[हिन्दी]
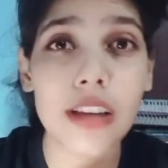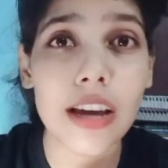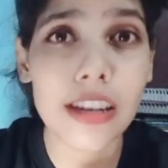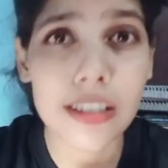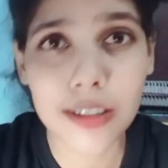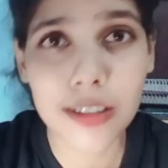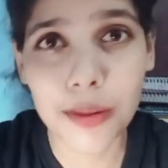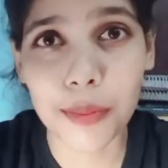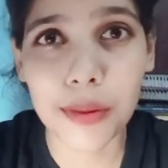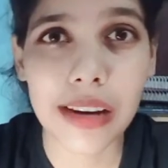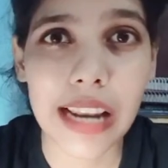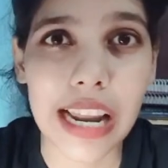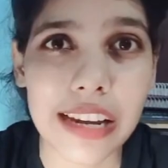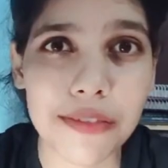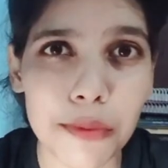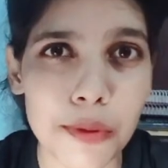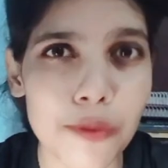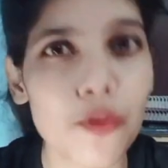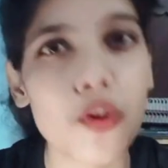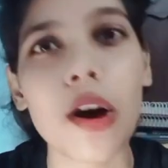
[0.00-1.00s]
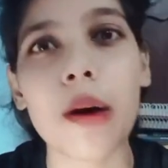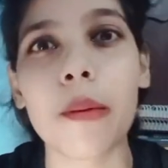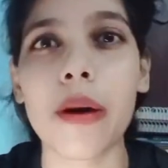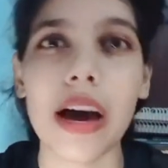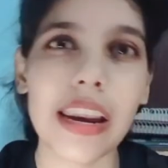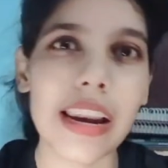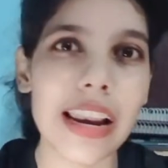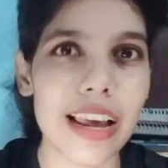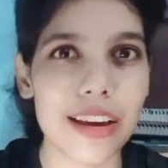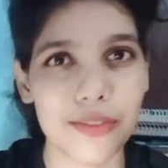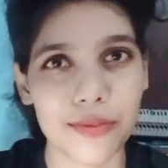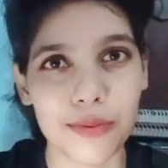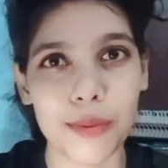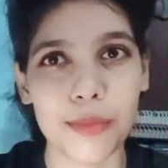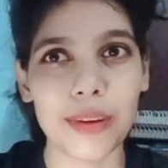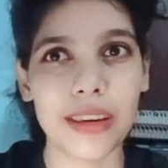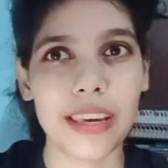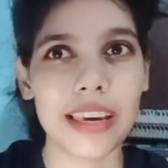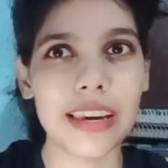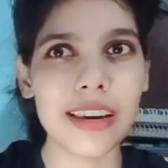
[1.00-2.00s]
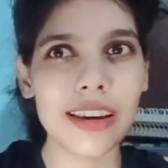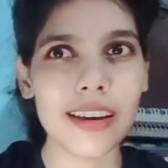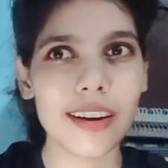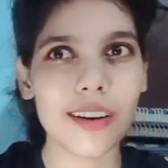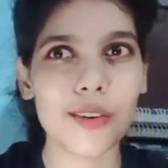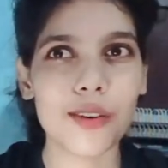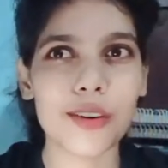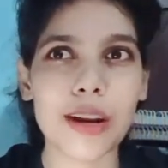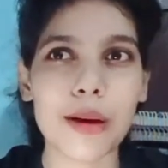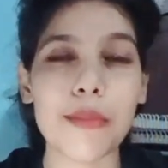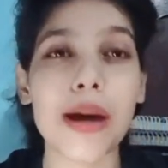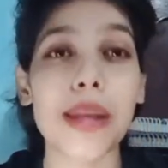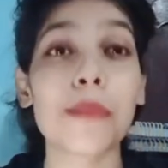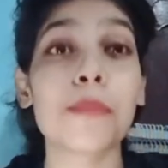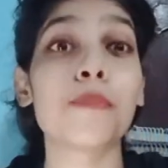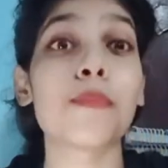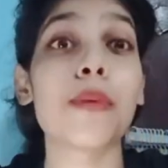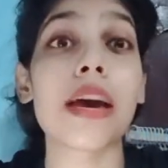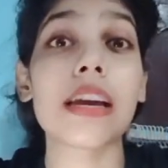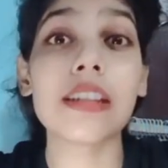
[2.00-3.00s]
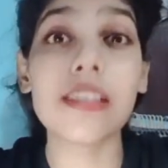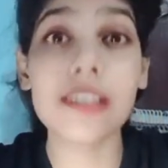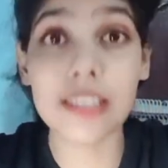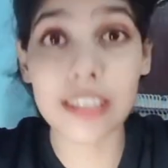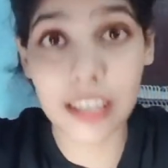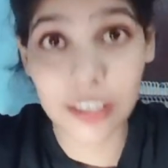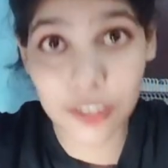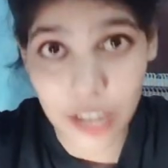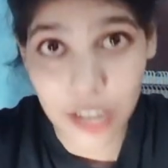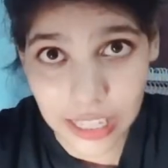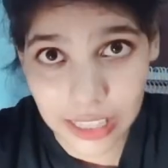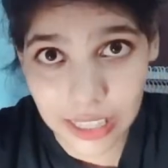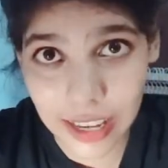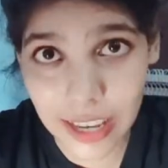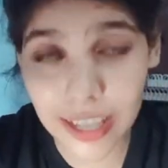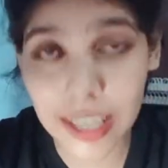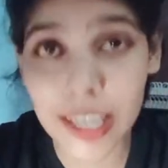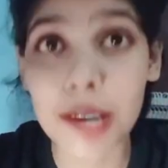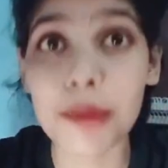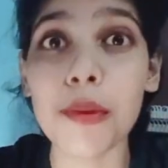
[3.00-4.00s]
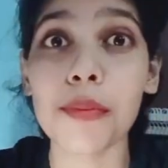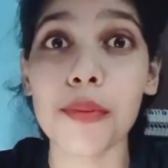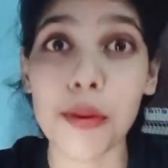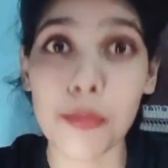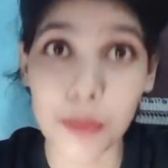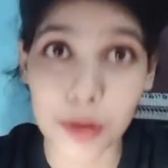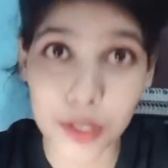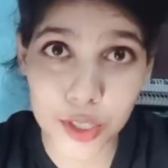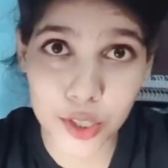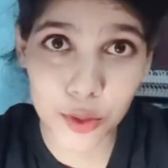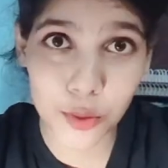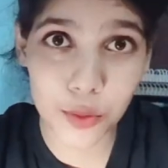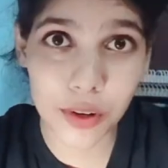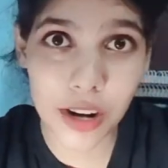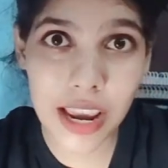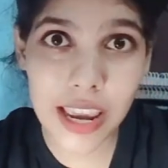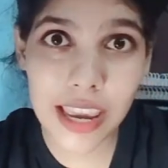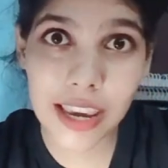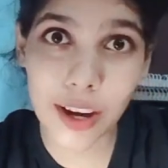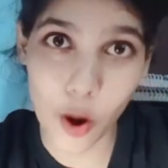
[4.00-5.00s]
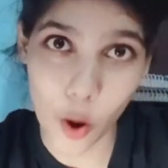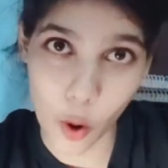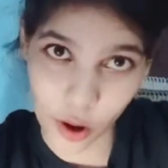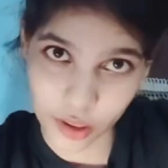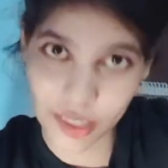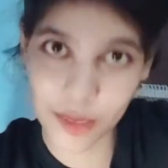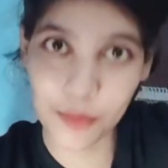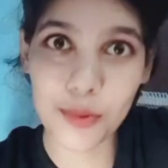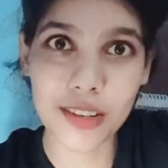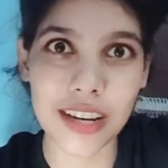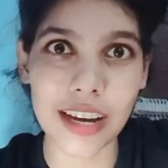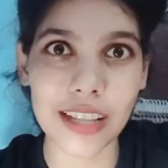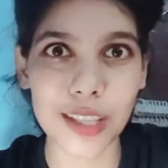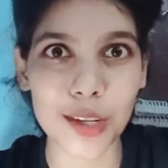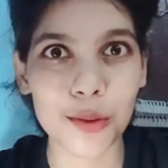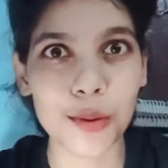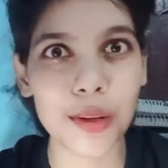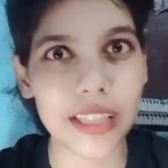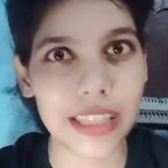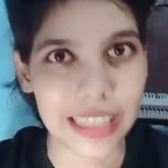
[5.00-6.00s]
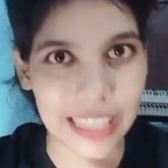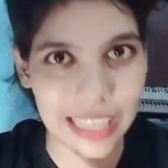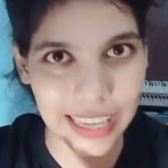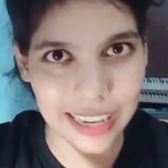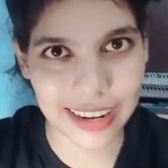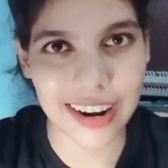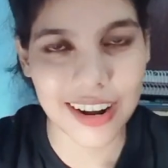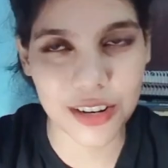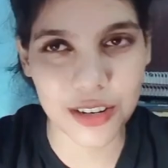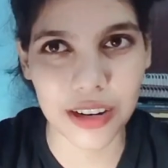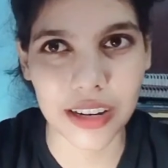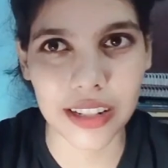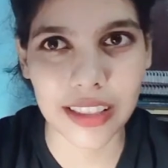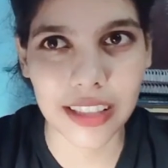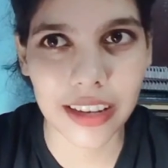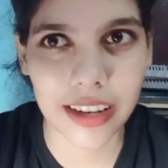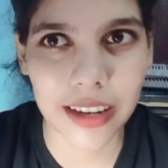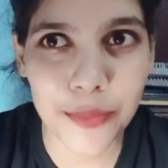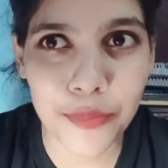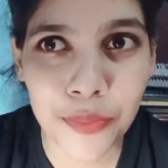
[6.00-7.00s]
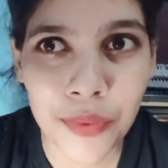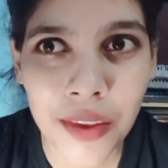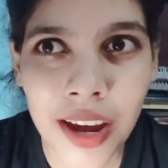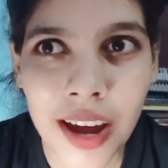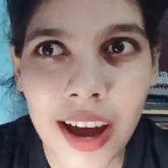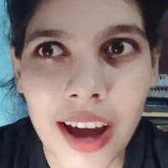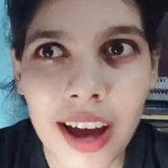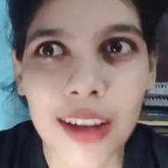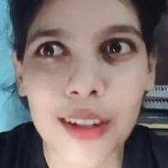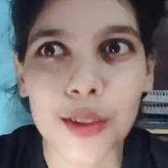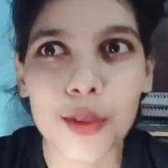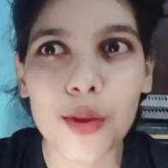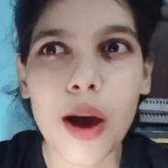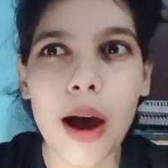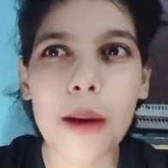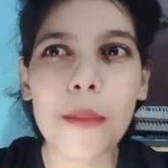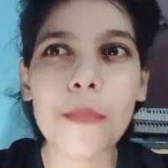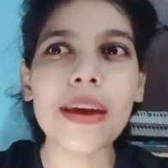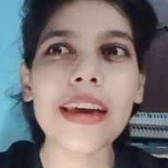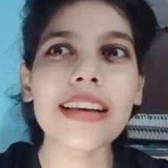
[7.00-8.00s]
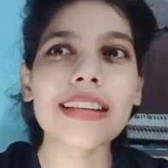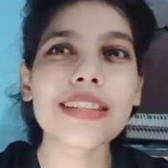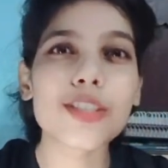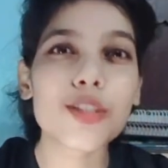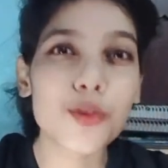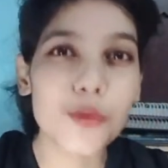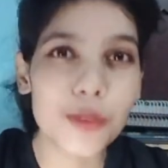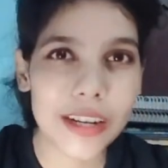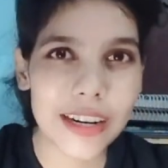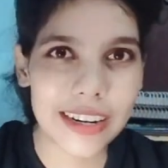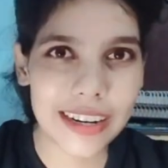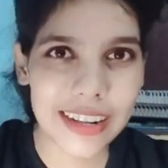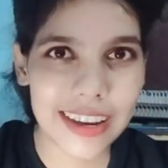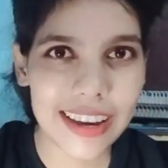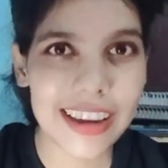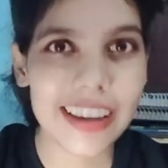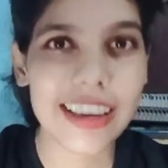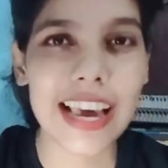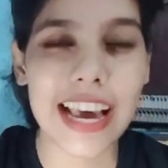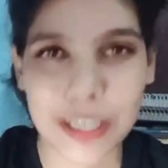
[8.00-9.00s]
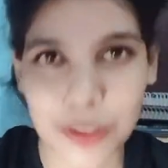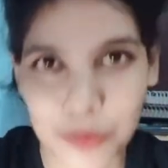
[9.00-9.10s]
होता है ना सबकी लाइफ में वो हमारी लाइफ में भी है और हमारे पेरेंट्स ये चाहते हैं कि हम अपने बच्चे को ना एक अहदे पर जाते हुए देखना चाहते हैं तो हम एक स्टूडेंट हैं एक